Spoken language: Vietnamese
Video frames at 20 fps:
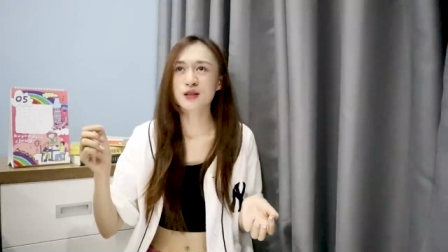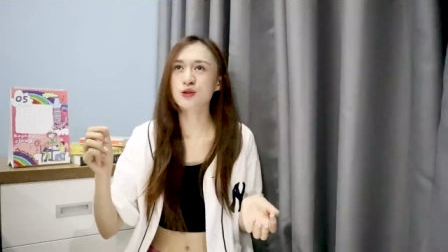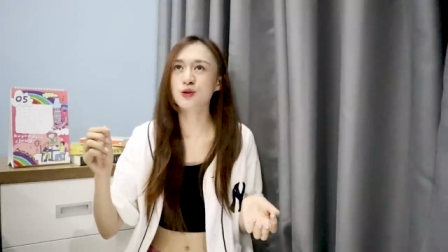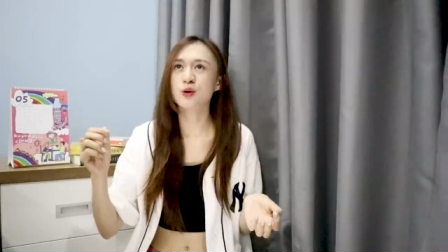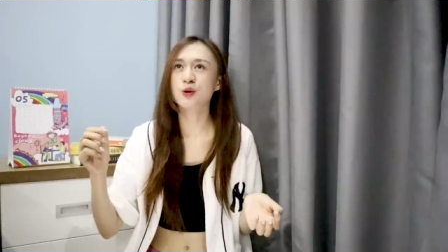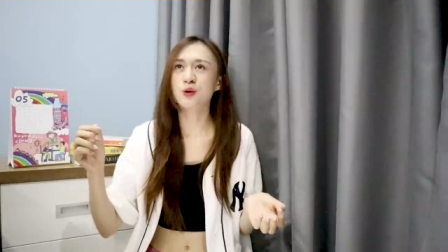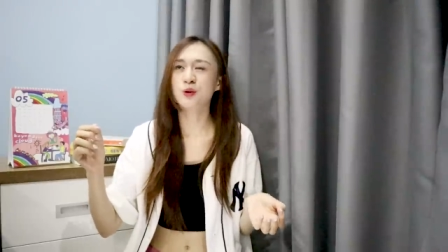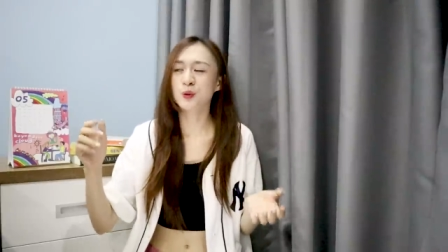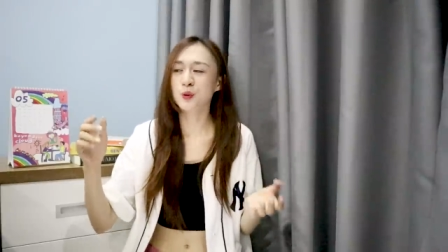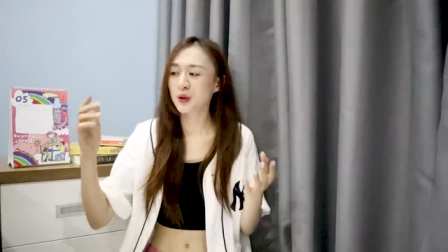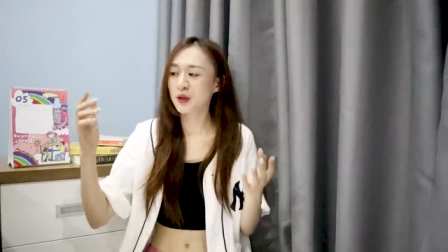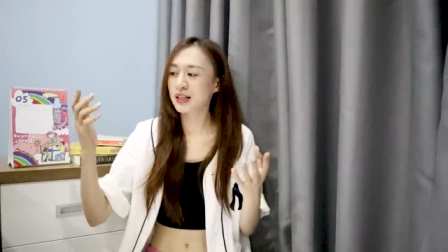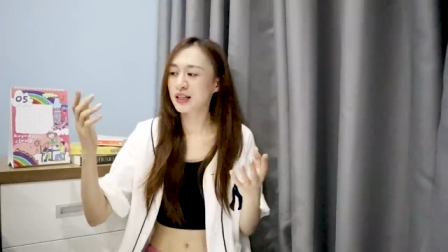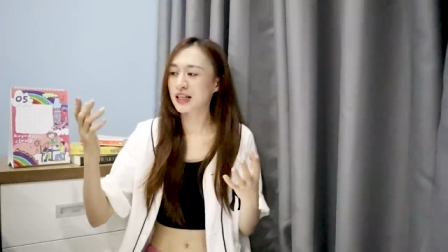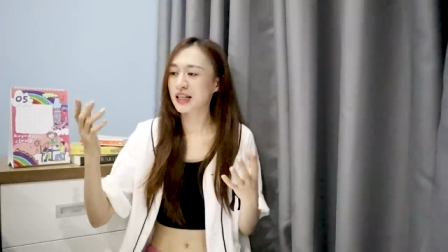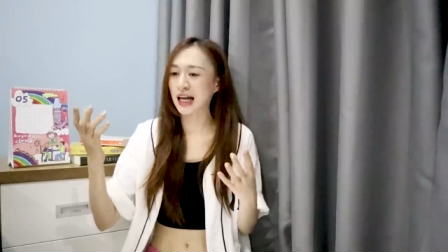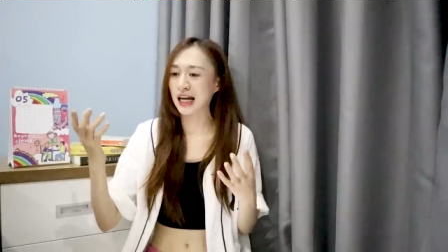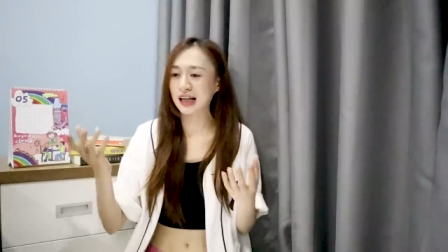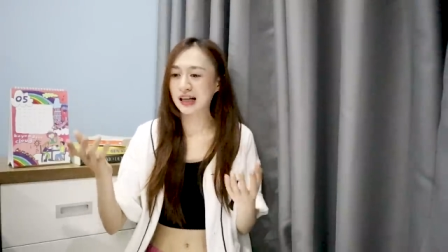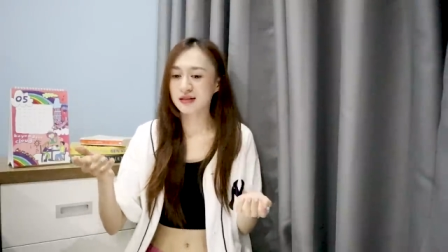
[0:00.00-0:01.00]
rồi
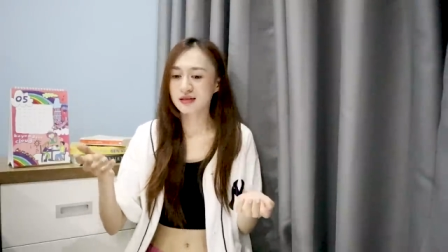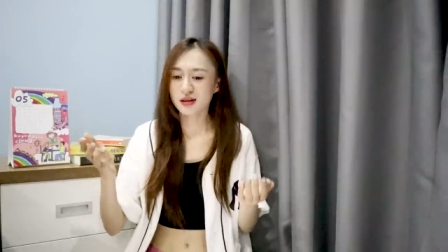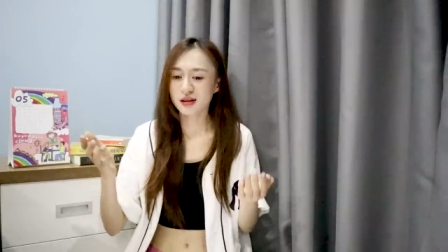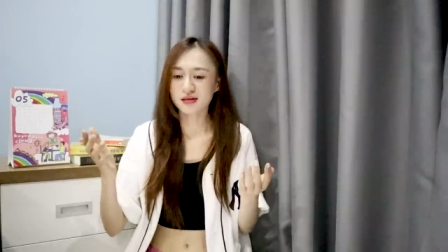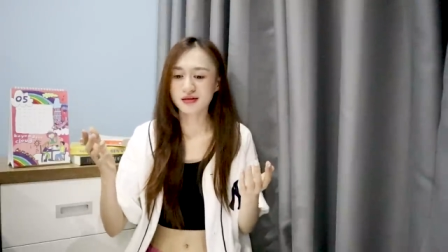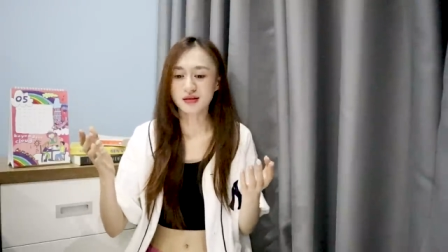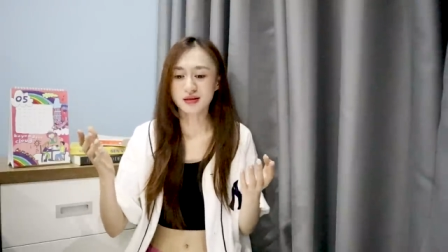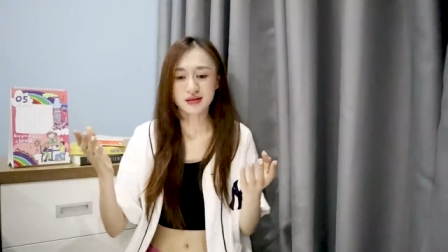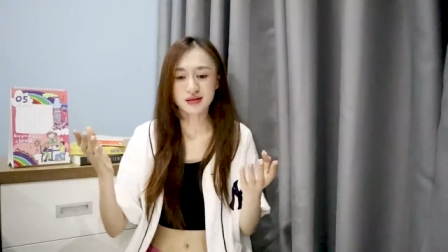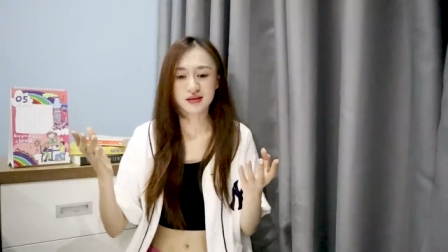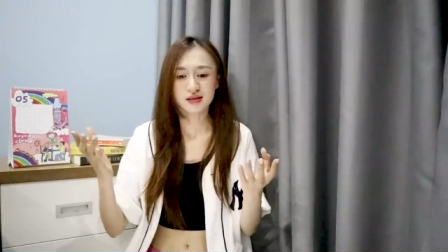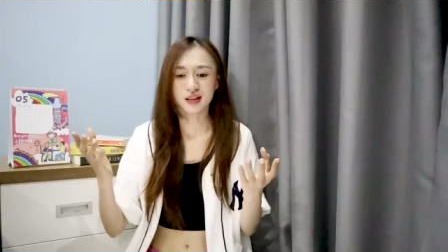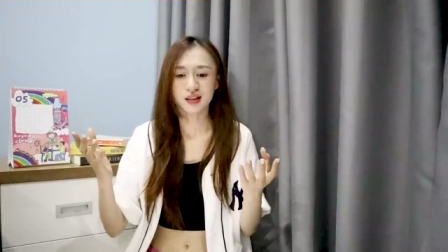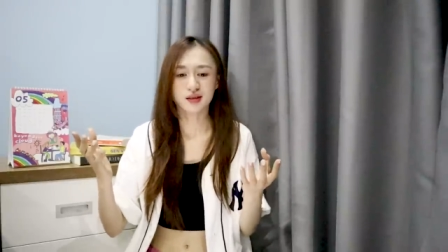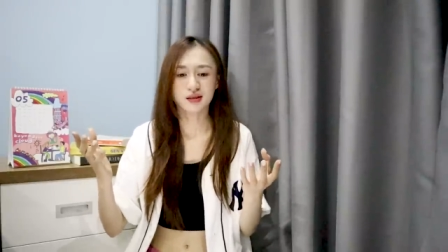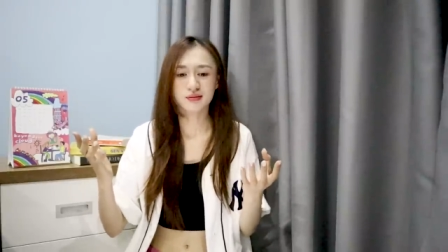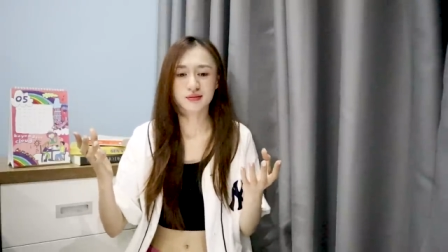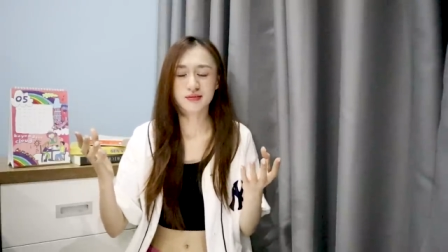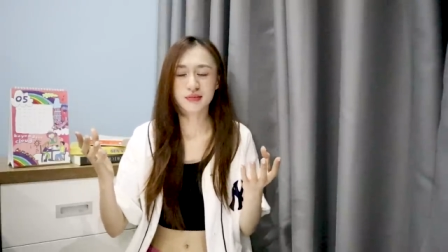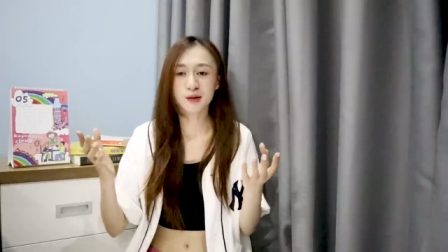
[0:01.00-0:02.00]
tùy cái lượng ờ,